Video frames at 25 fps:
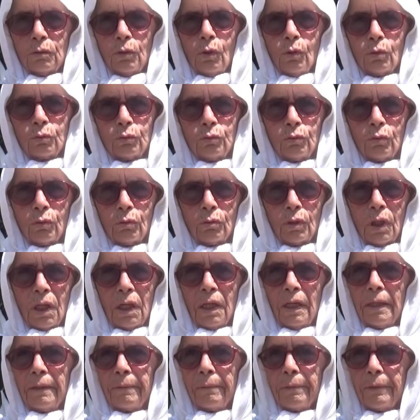
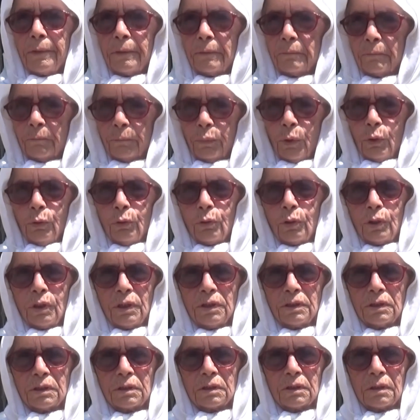Doktorla büyük
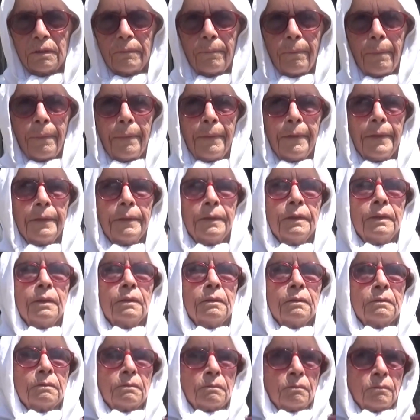kız
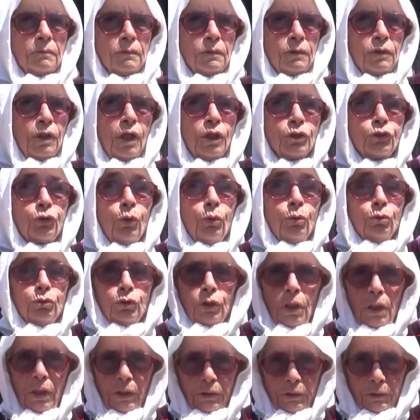taş
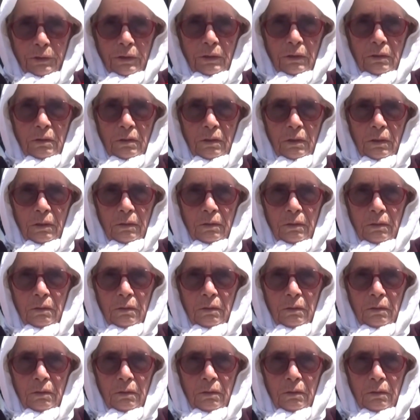yüzden açtık.